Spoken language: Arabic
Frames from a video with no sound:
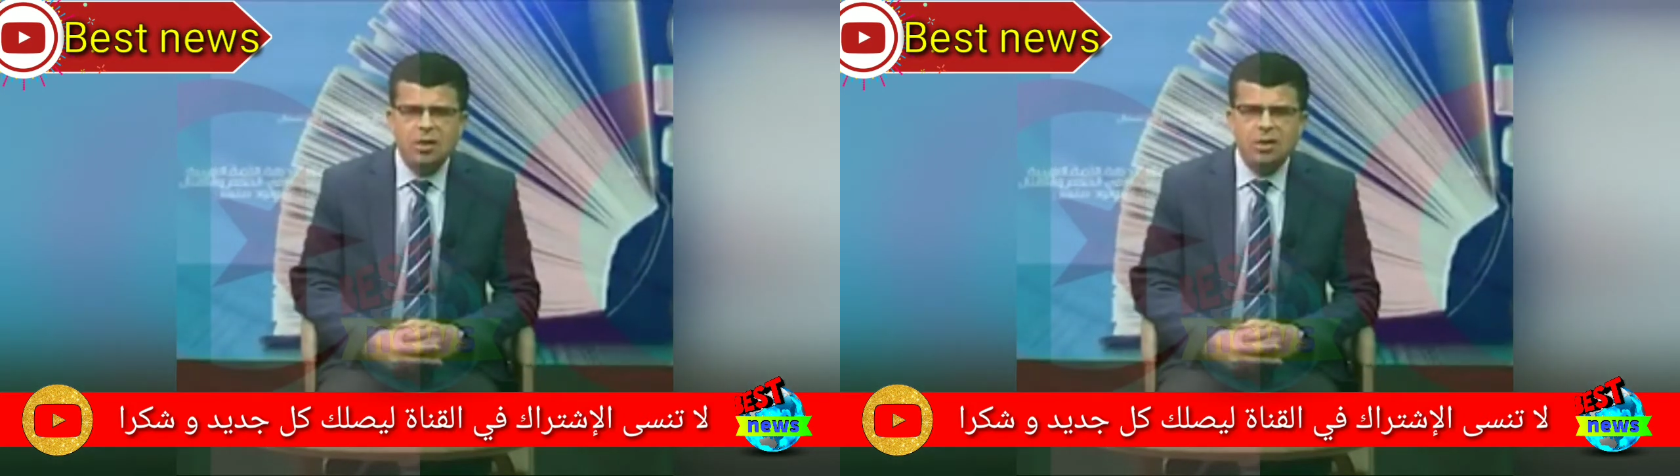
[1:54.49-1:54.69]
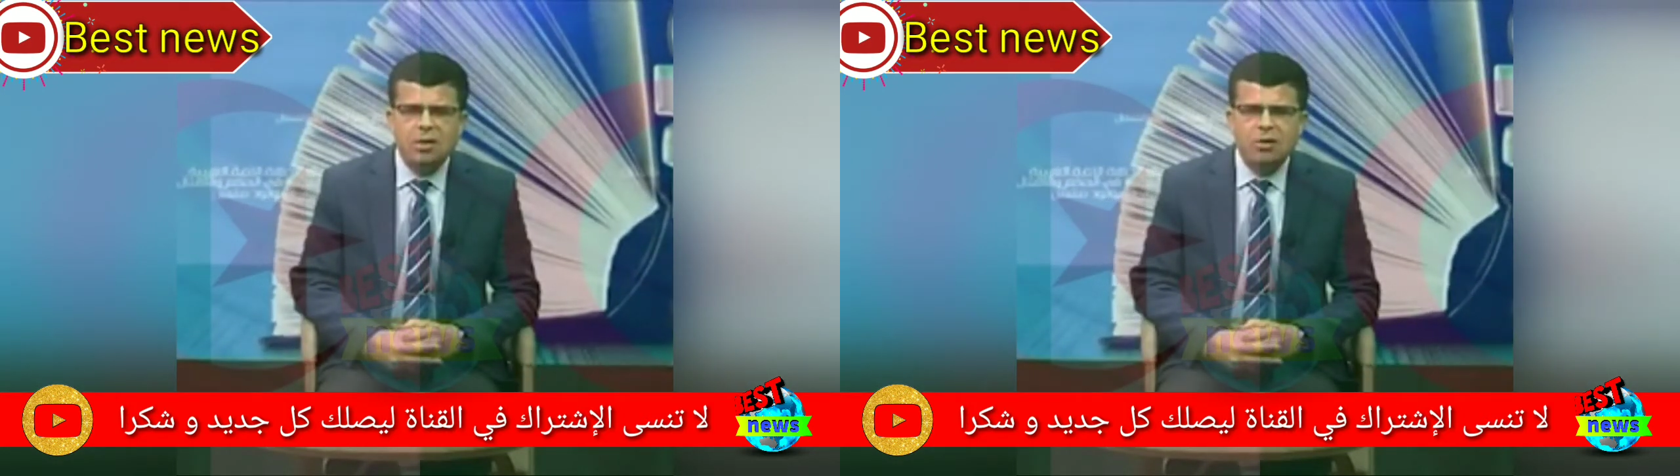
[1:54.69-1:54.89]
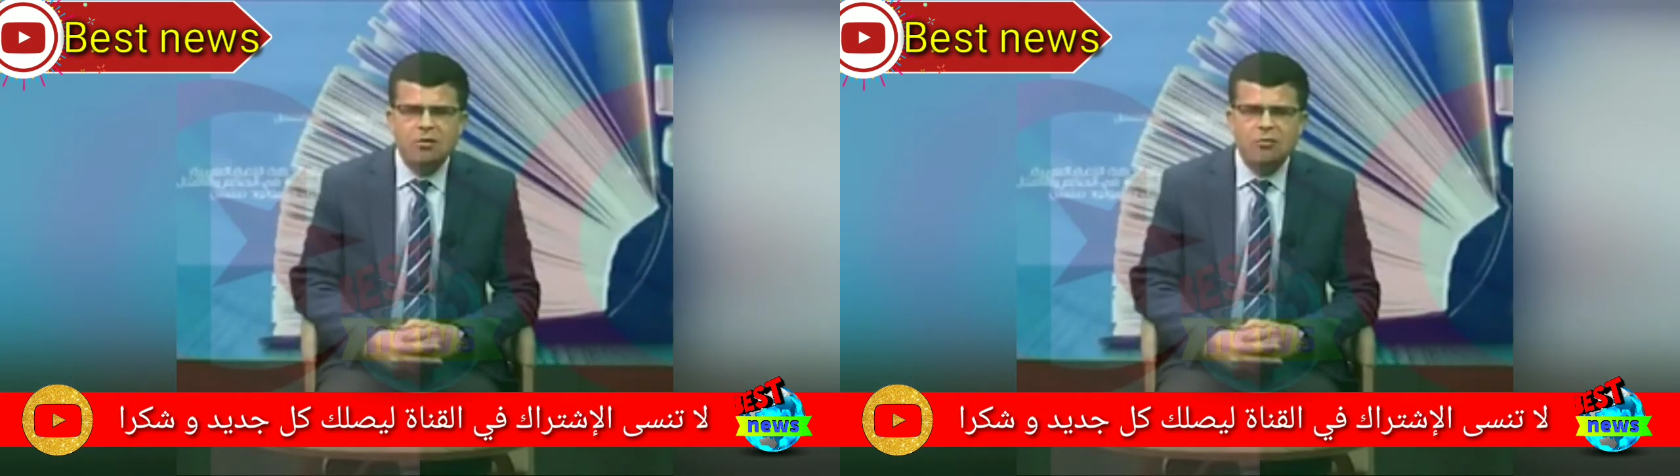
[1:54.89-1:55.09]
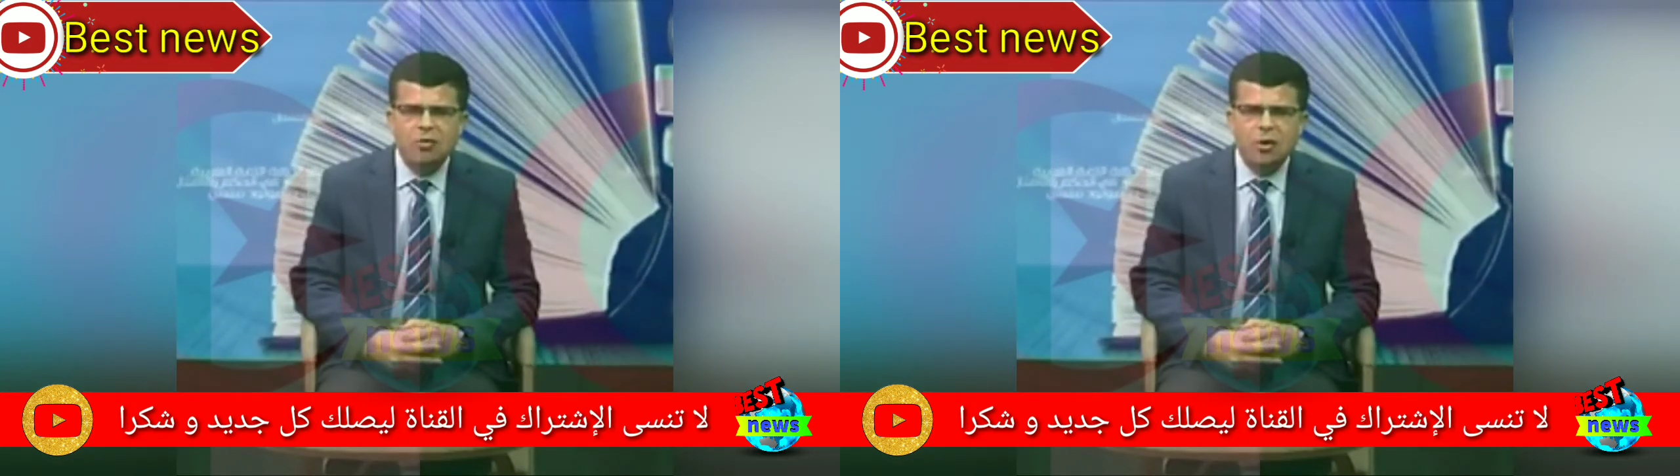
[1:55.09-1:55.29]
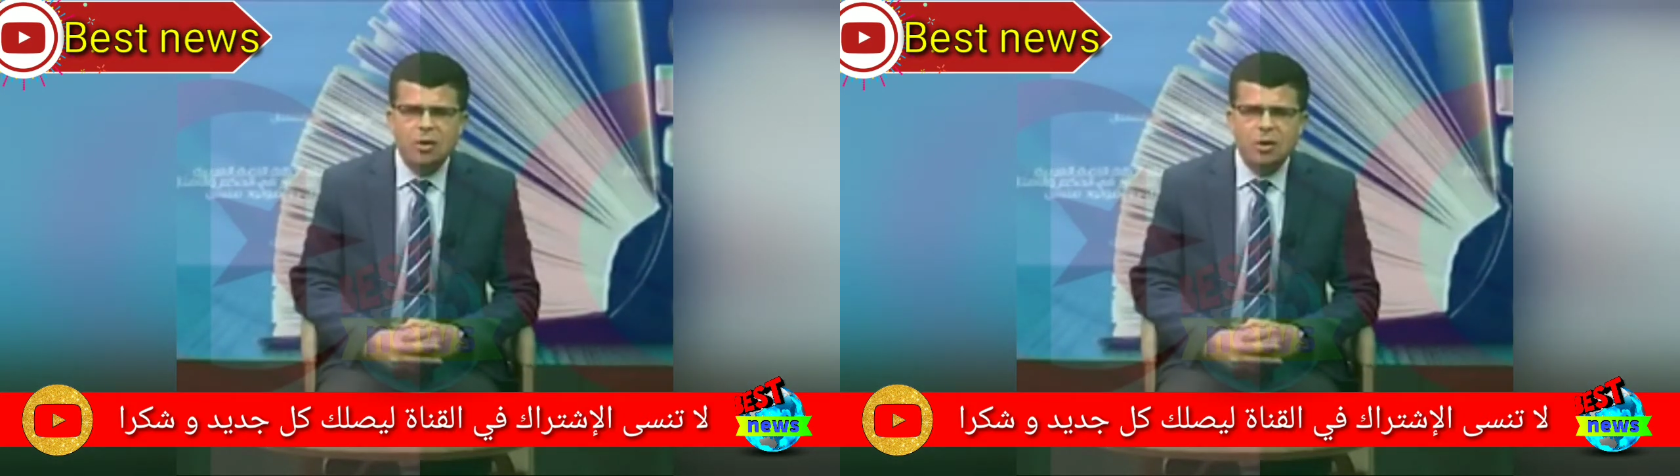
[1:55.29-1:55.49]
الدينية
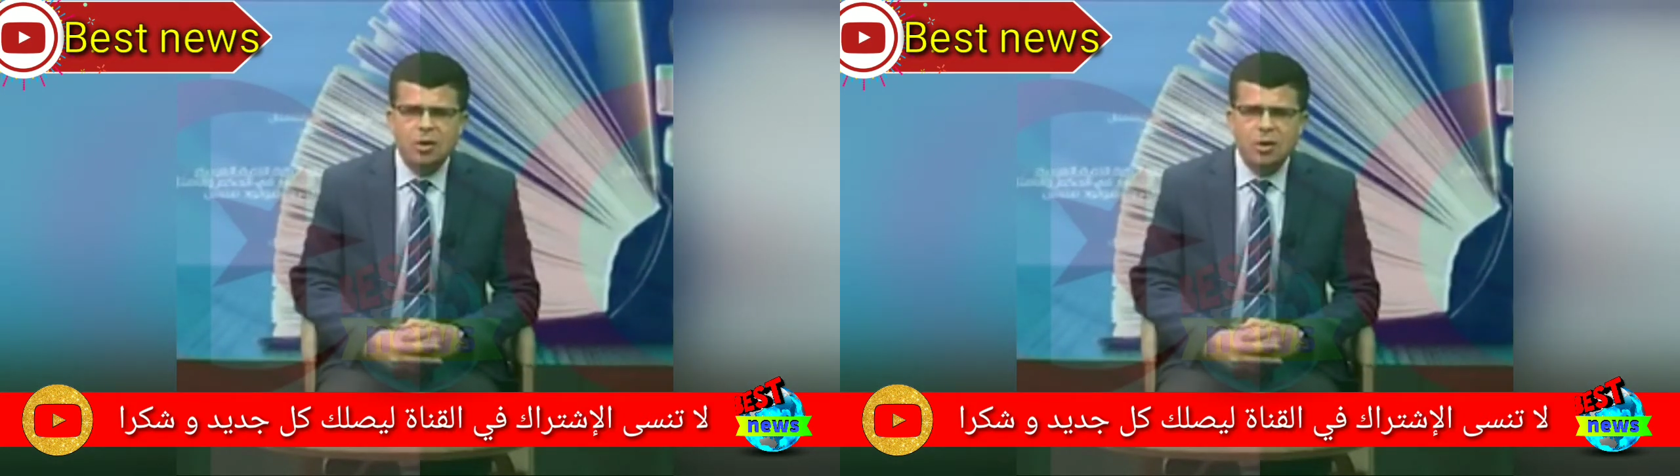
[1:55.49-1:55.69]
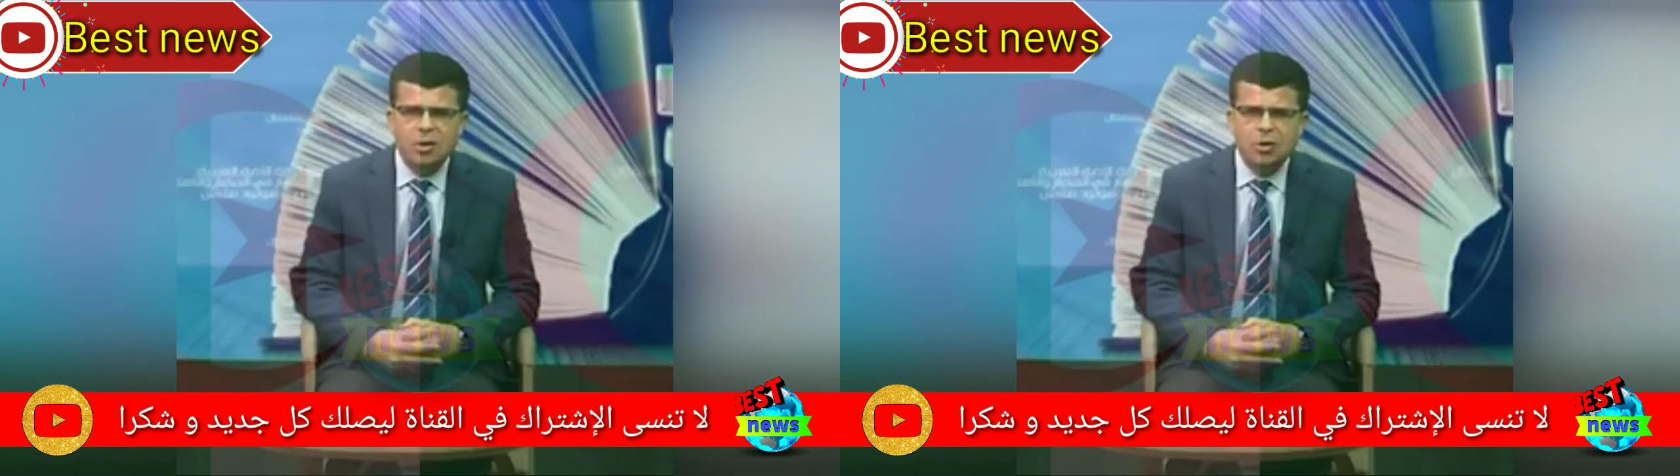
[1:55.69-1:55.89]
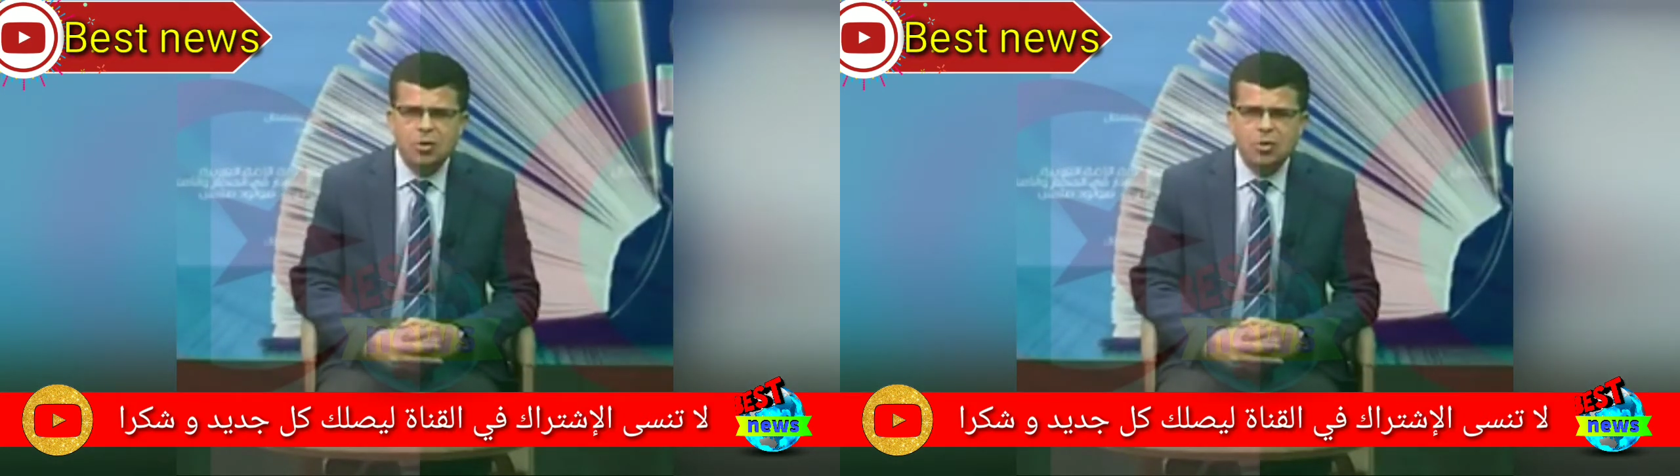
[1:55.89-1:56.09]
والأوقاف الصحف